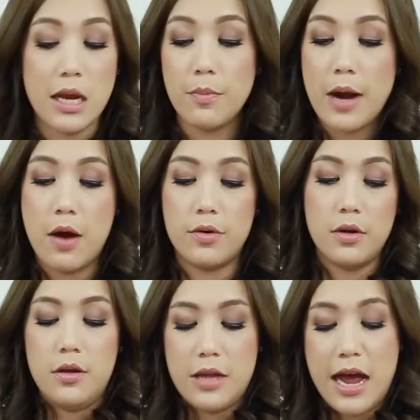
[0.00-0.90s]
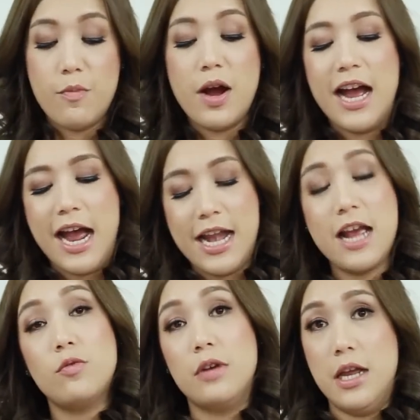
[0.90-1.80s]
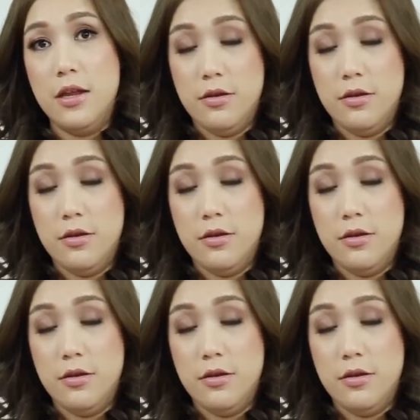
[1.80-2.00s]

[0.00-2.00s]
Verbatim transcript: medium brown ถามว่าขายได้ตรงไหน